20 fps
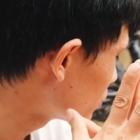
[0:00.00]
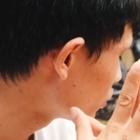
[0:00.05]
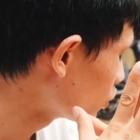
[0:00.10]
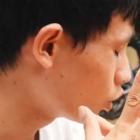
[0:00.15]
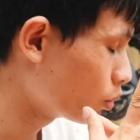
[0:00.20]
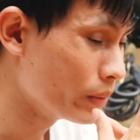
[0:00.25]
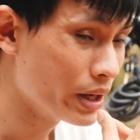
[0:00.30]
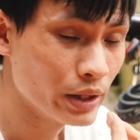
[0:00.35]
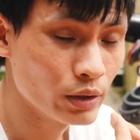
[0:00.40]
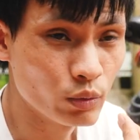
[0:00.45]

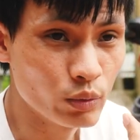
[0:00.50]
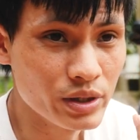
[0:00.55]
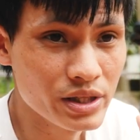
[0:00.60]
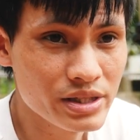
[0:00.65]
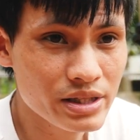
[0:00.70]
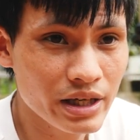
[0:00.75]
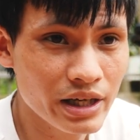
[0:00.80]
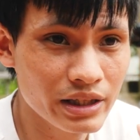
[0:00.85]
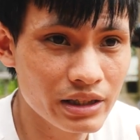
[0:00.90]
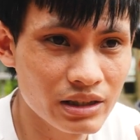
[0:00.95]
độ bền của
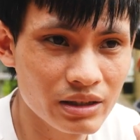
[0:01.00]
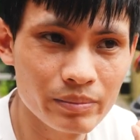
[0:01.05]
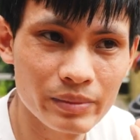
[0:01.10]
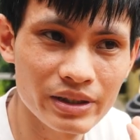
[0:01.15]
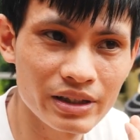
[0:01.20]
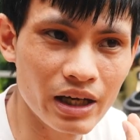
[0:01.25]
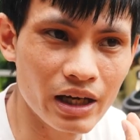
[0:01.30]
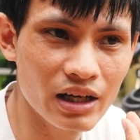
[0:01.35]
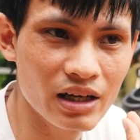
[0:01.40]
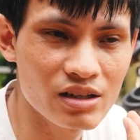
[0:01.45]
IC thì
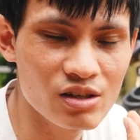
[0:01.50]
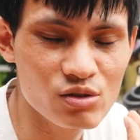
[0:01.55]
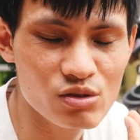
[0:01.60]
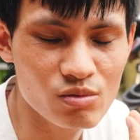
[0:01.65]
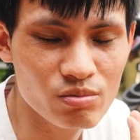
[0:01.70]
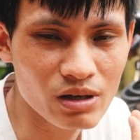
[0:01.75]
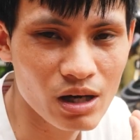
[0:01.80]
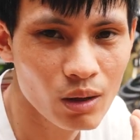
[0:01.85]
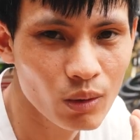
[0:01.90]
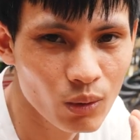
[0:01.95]
mình thấy là nó
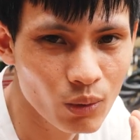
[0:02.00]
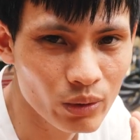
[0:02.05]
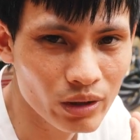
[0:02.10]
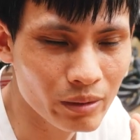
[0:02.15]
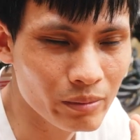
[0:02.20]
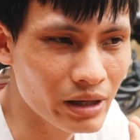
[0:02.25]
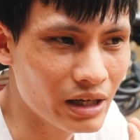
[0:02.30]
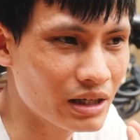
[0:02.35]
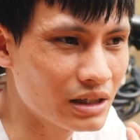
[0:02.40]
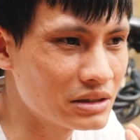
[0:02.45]
giống nhau thôi
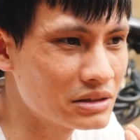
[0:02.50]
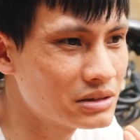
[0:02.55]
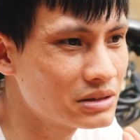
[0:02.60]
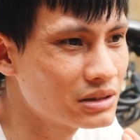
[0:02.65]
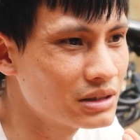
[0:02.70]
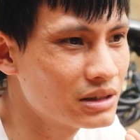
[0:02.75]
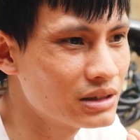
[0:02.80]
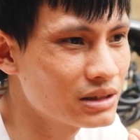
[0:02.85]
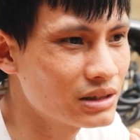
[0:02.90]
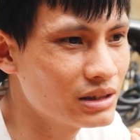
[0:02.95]
các bạn ạ
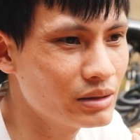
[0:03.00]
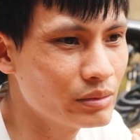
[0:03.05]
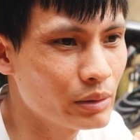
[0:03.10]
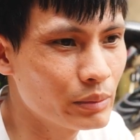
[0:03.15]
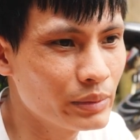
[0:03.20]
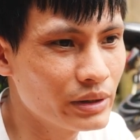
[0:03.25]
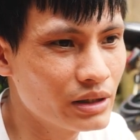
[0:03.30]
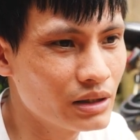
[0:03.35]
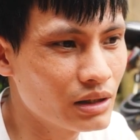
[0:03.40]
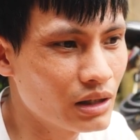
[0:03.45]
khi mà
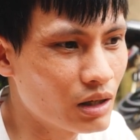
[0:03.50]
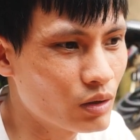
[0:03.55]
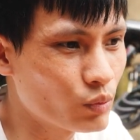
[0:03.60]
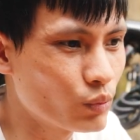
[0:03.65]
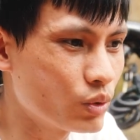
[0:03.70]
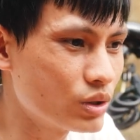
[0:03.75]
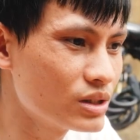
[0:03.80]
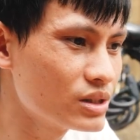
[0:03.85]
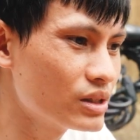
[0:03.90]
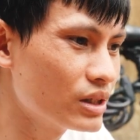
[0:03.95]
mình à,
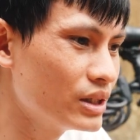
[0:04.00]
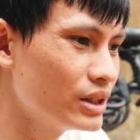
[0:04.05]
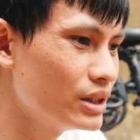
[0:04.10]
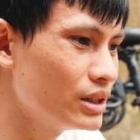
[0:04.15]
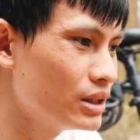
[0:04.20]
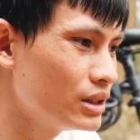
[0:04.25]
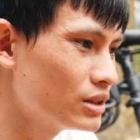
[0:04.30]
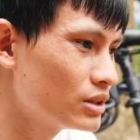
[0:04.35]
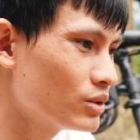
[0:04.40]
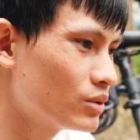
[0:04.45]
cuốn
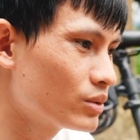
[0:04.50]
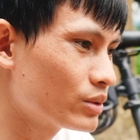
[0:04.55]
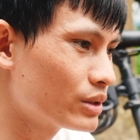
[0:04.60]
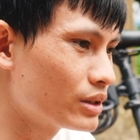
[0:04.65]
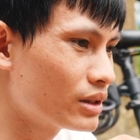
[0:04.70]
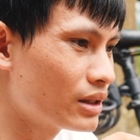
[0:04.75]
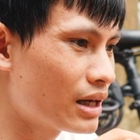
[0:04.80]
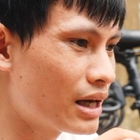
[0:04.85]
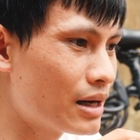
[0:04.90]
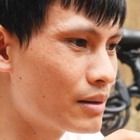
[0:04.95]
dây rồi
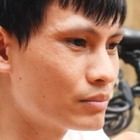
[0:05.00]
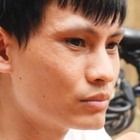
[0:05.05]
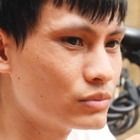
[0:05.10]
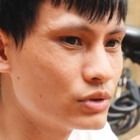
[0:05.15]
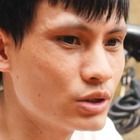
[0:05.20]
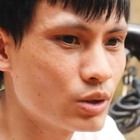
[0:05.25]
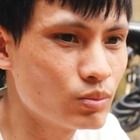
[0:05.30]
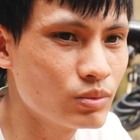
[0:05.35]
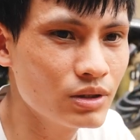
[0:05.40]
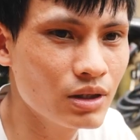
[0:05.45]
người làm
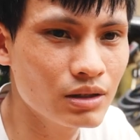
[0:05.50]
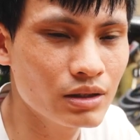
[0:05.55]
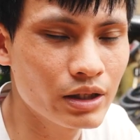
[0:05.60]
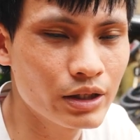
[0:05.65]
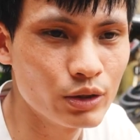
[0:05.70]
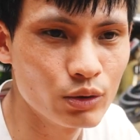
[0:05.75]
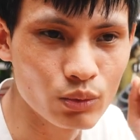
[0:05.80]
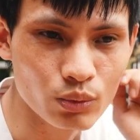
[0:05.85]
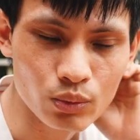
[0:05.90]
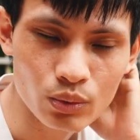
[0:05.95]
chống nước
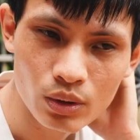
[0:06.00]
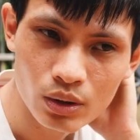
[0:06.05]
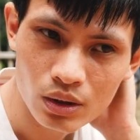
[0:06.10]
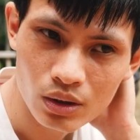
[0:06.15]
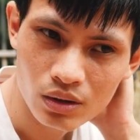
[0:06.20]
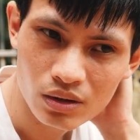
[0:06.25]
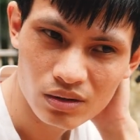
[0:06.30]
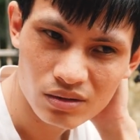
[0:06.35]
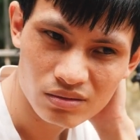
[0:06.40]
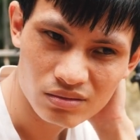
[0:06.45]
đầy đủ
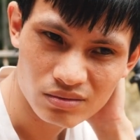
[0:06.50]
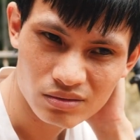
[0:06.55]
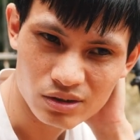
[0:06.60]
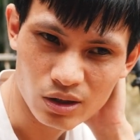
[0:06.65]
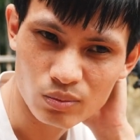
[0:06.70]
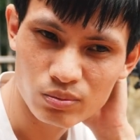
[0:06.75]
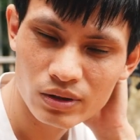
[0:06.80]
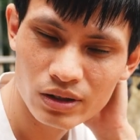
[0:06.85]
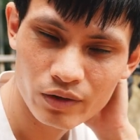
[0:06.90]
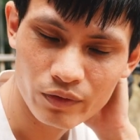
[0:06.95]

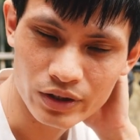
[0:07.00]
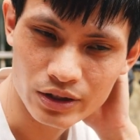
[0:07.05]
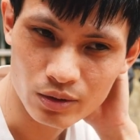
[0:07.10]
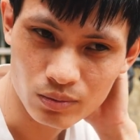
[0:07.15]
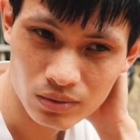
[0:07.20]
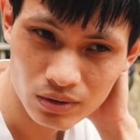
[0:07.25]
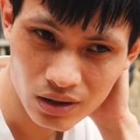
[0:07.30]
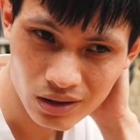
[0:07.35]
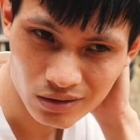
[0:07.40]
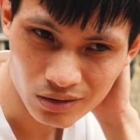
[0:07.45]
chống thì không phải
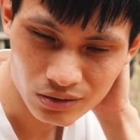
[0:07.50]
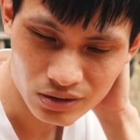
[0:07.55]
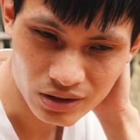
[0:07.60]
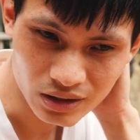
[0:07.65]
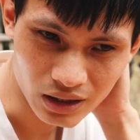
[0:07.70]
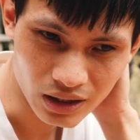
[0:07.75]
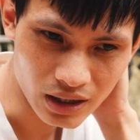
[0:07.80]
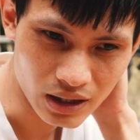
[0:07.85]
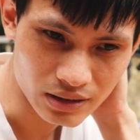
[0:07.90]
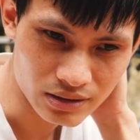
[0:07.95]
chống nước nó
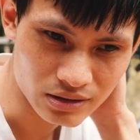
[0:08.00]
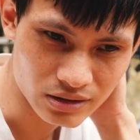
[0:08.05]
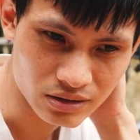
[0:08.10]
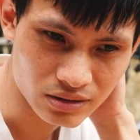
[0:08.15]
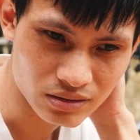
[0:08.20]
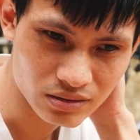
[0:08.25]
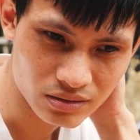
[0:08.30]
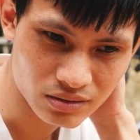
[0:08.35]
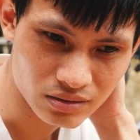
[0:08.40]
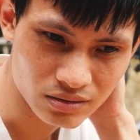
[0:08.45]
chỉ là
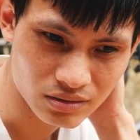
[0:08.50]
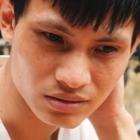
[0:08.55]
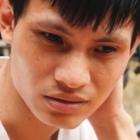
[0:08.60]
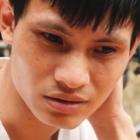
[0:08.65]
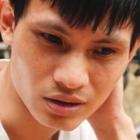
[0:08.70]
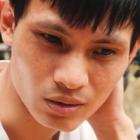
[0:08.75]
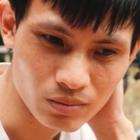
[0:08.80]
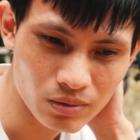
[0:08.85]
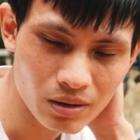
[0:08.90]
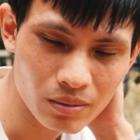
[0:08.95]

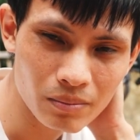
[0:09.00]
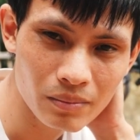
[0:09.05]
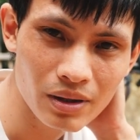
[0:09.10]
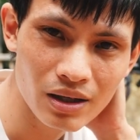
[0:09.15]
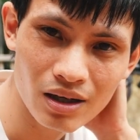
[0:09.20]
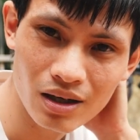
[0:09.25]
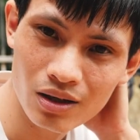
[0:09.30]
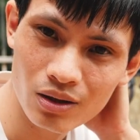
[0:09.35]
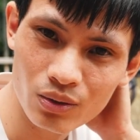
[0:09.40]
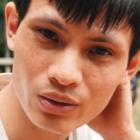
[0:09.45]
chống nước
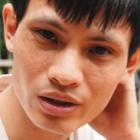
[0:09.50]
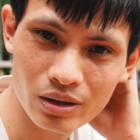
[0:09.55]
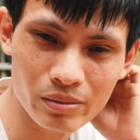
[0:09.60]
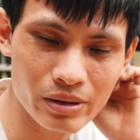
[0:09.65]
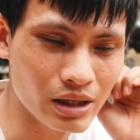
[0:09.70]
mưa thôi các